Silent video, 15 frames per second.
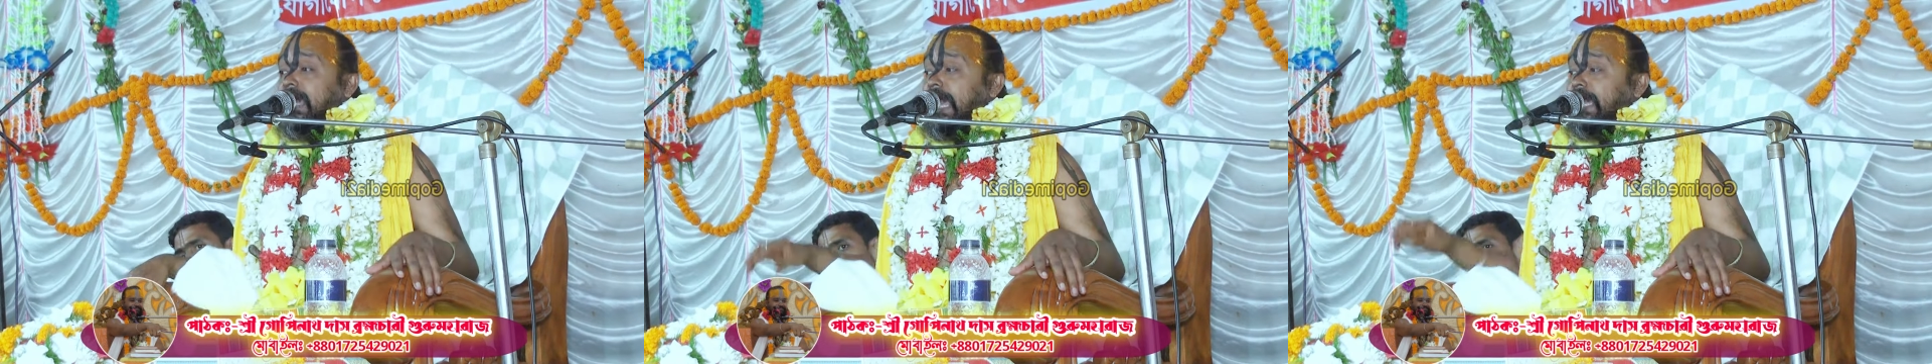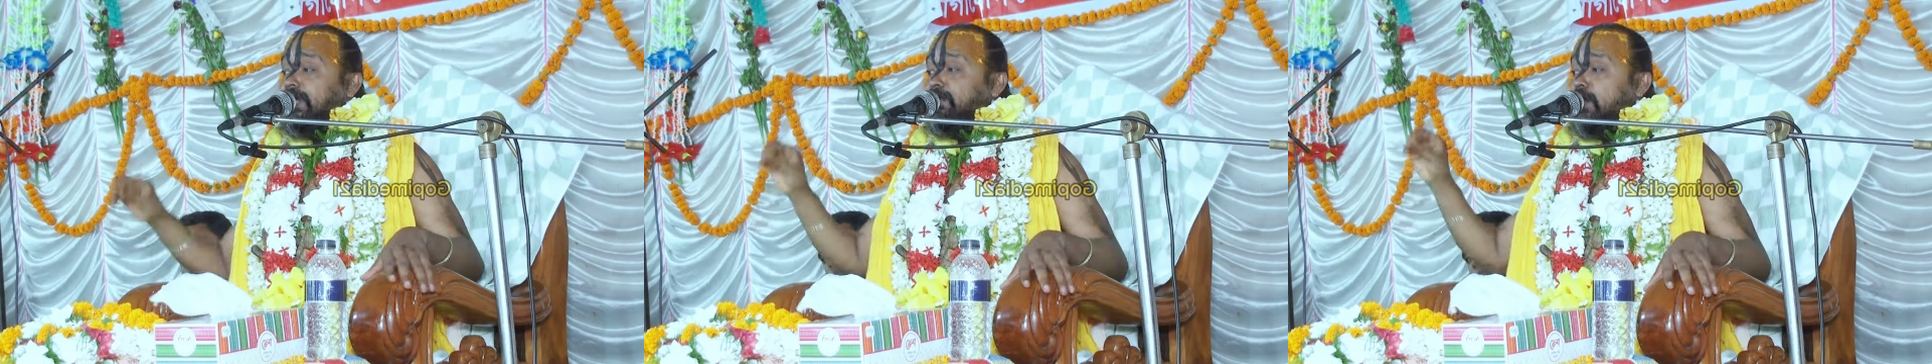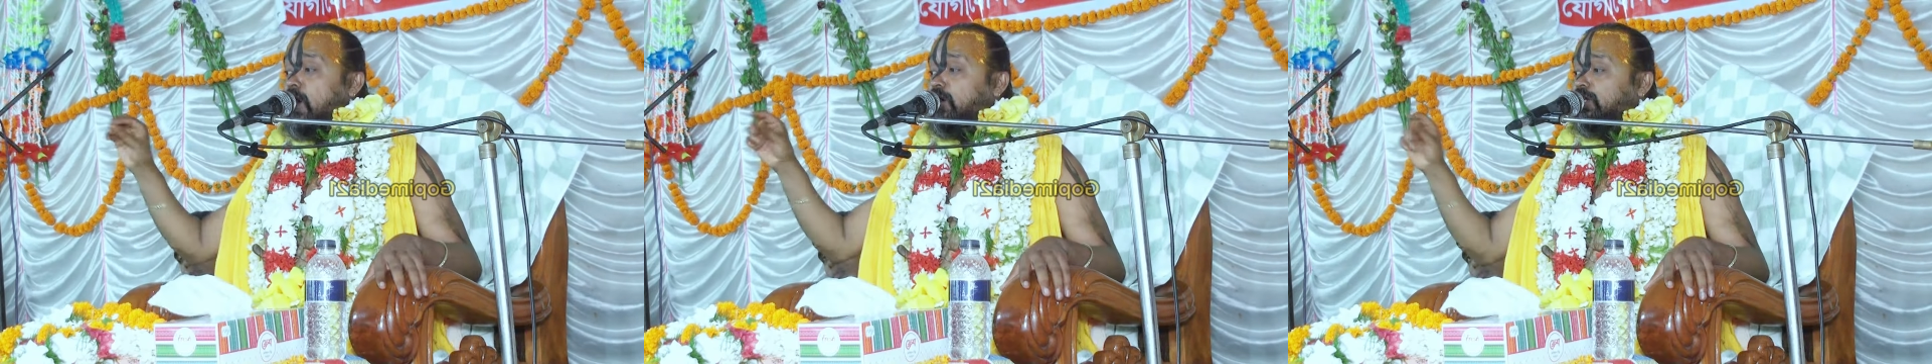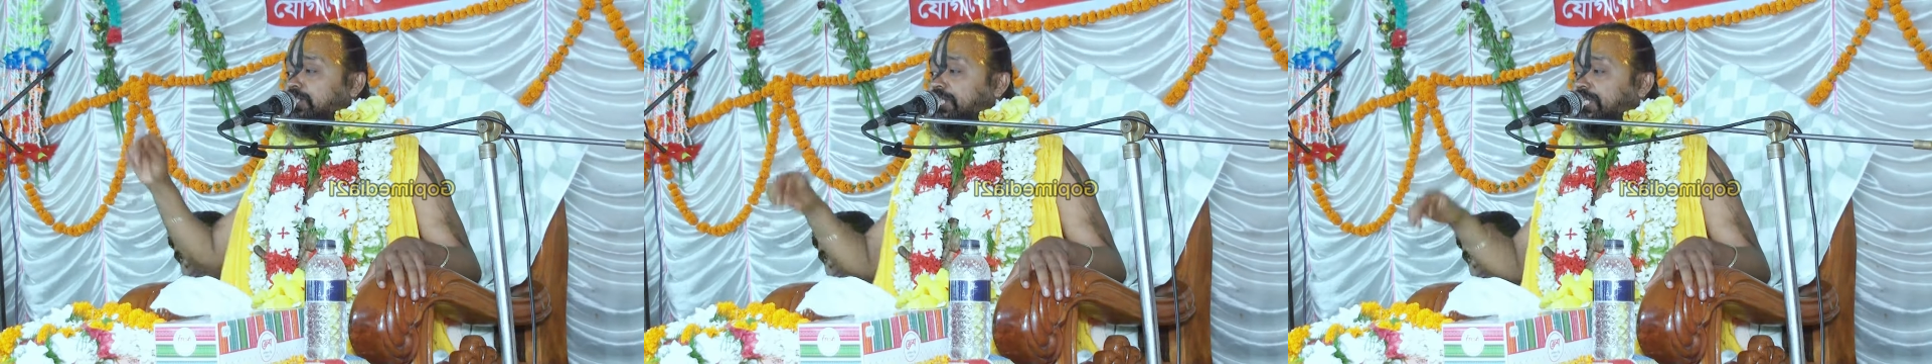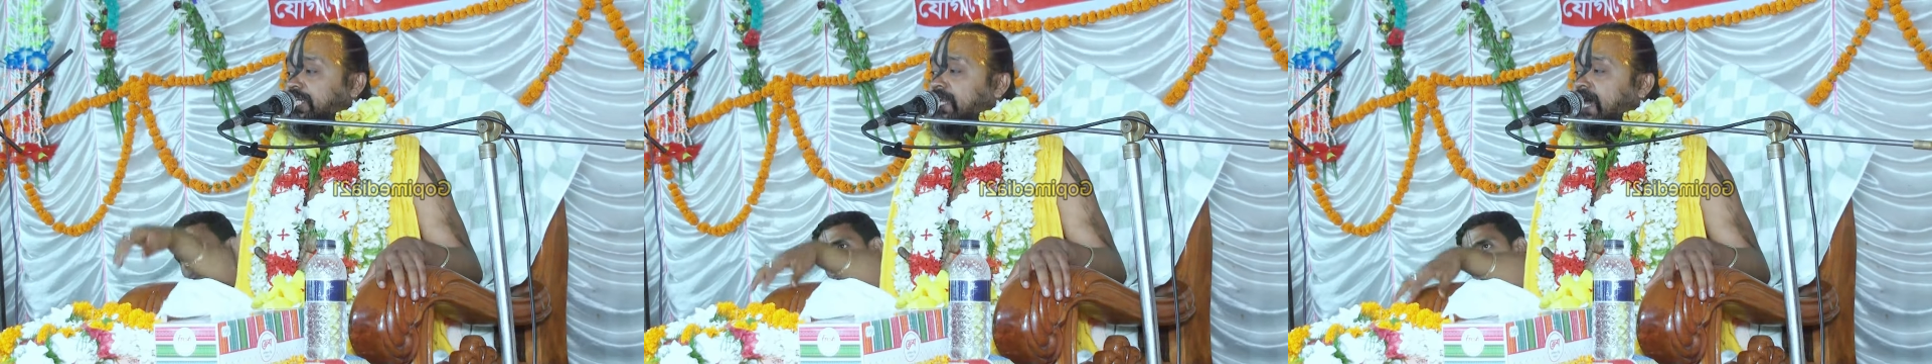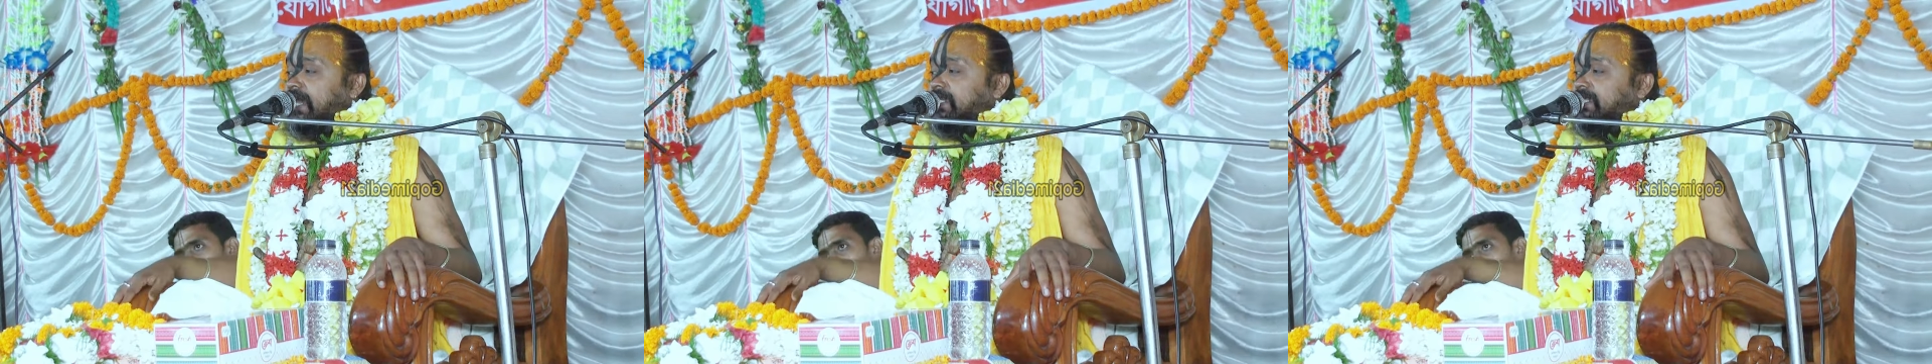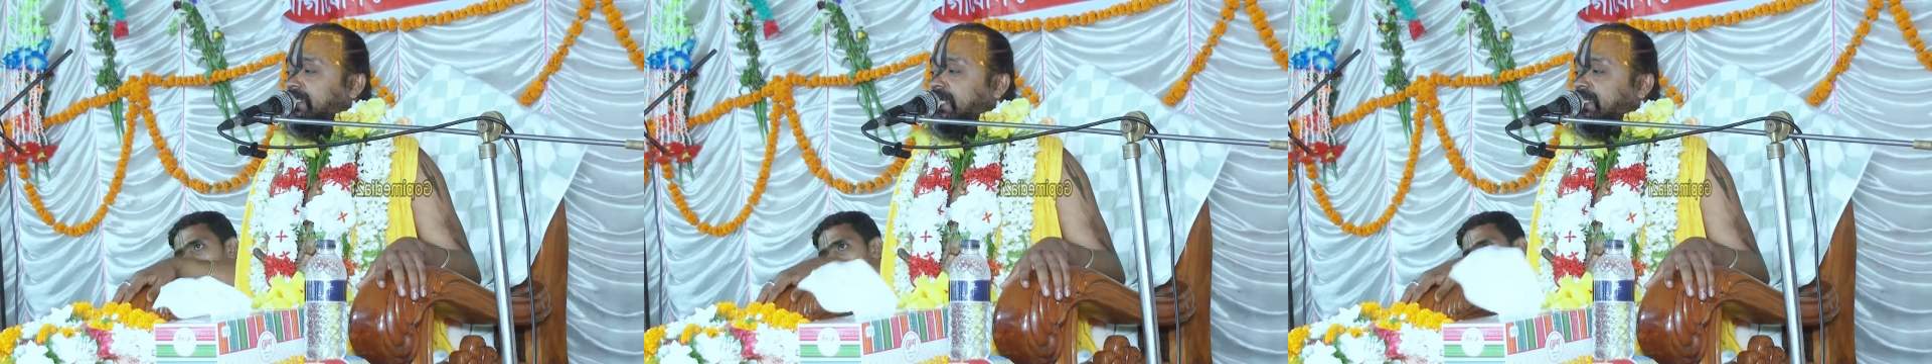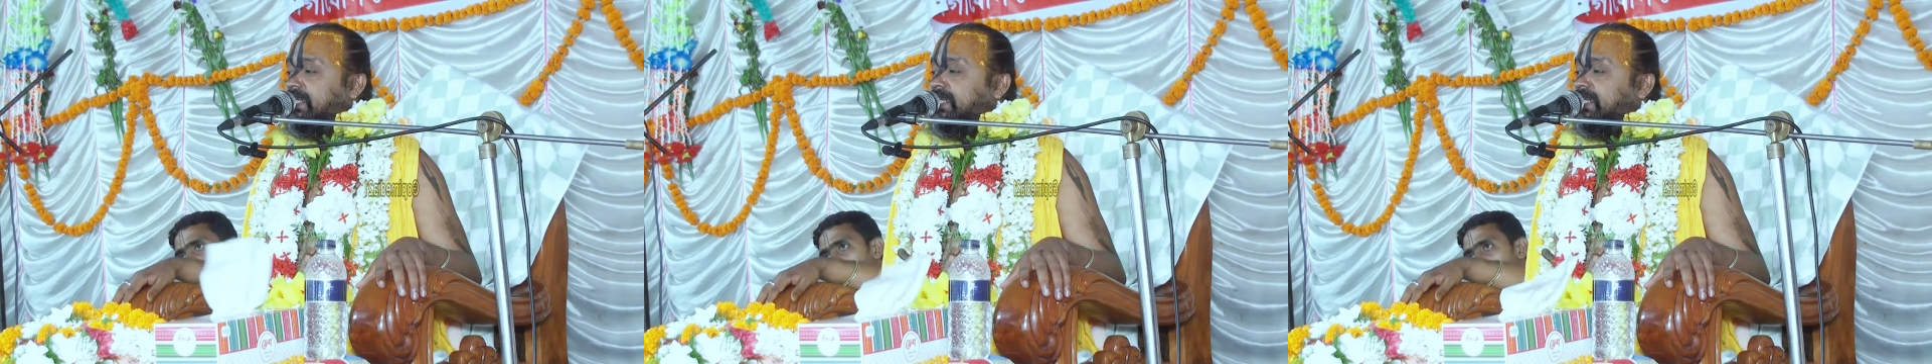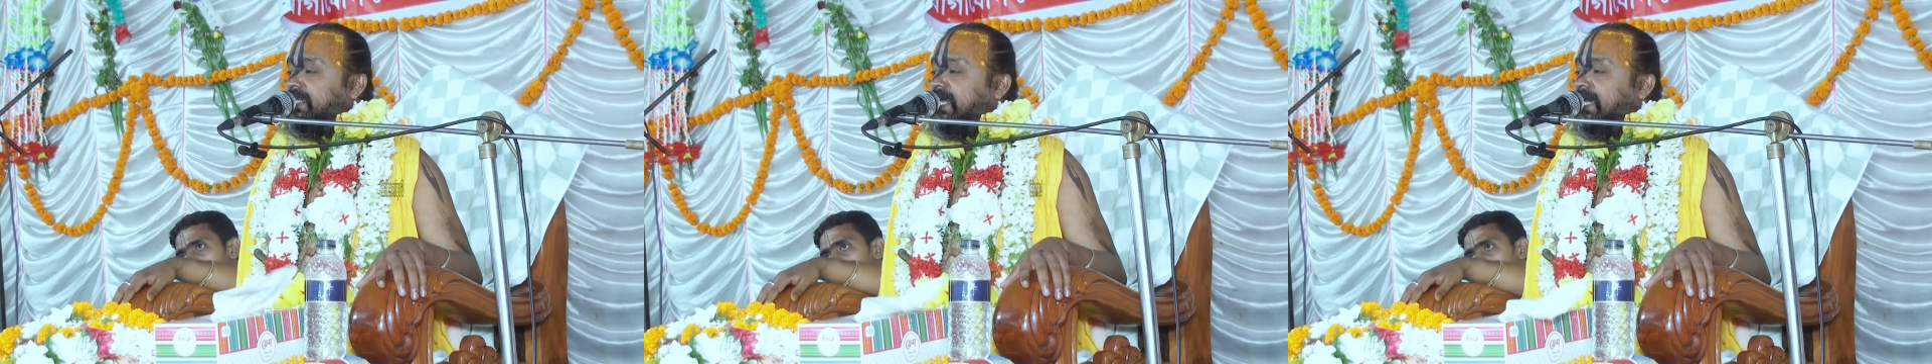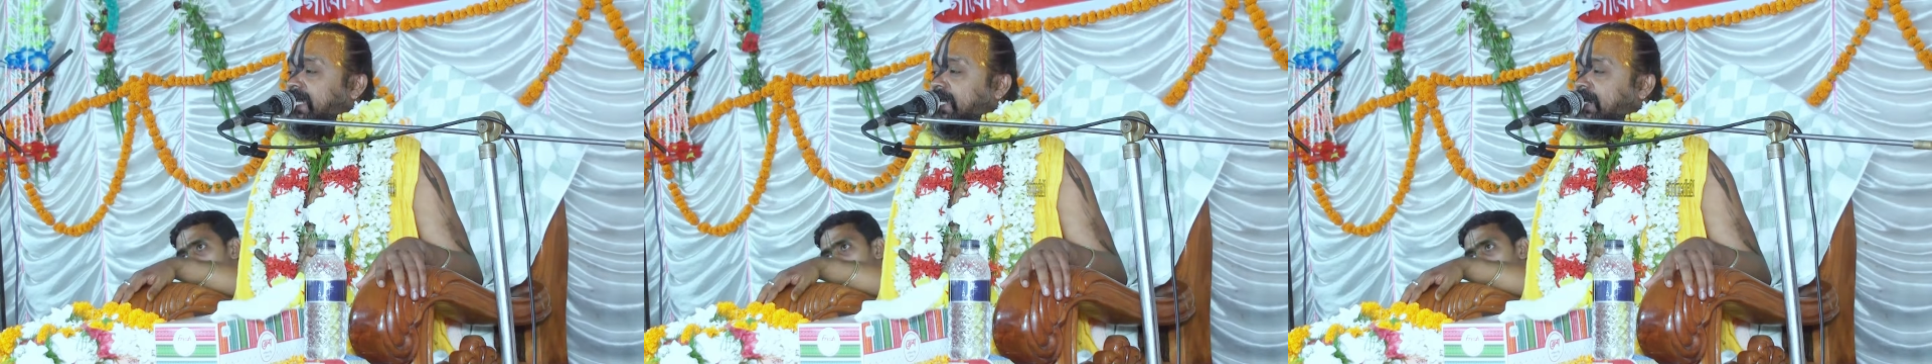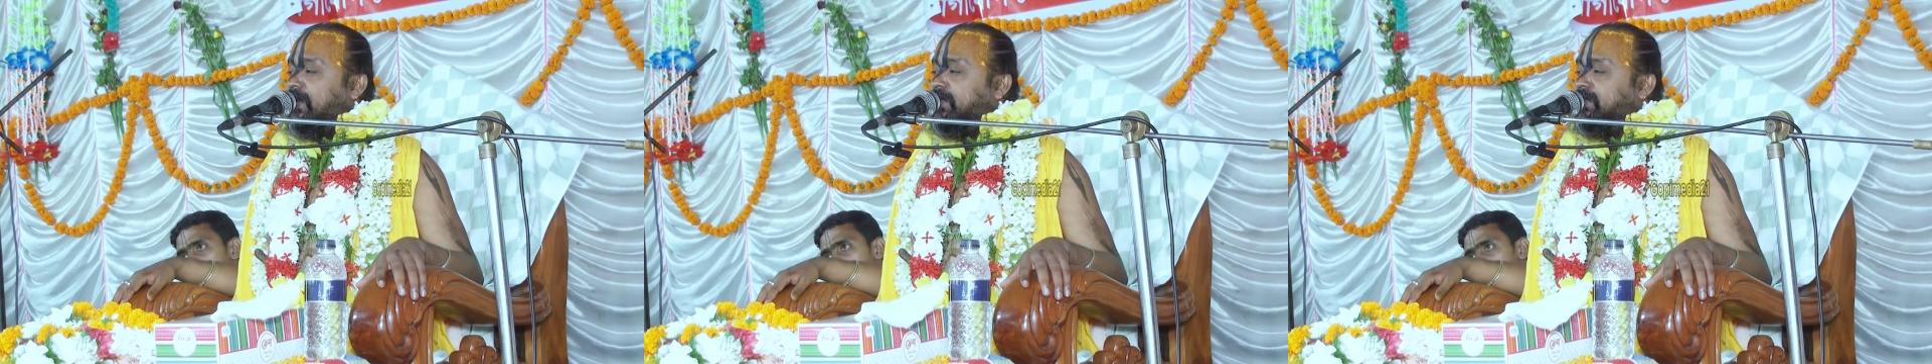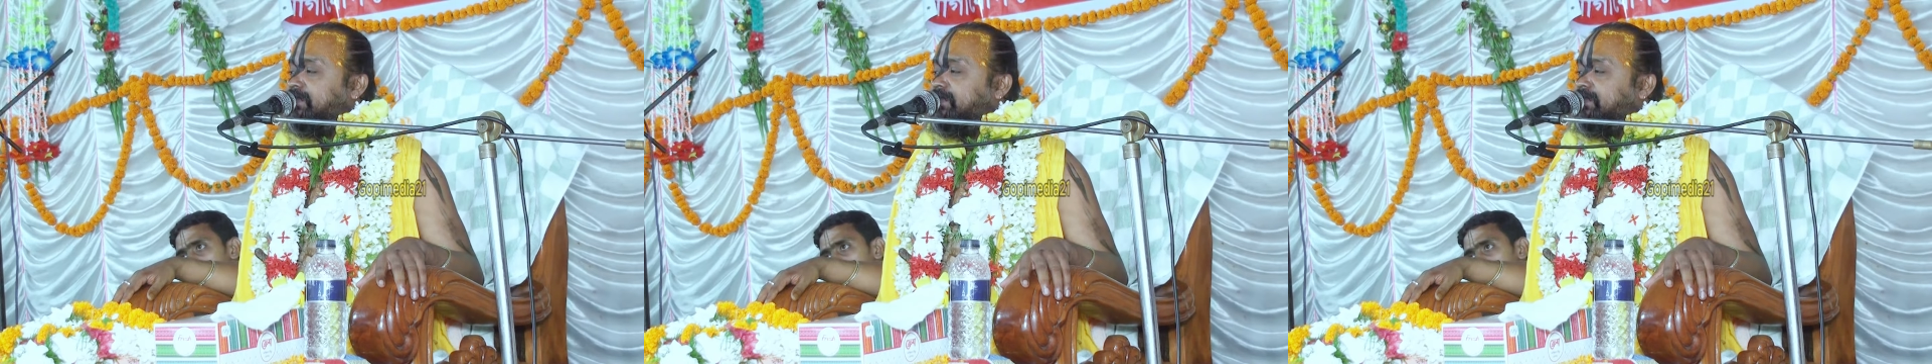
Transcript: এই মহর্ষি নারী যেদিন দেখল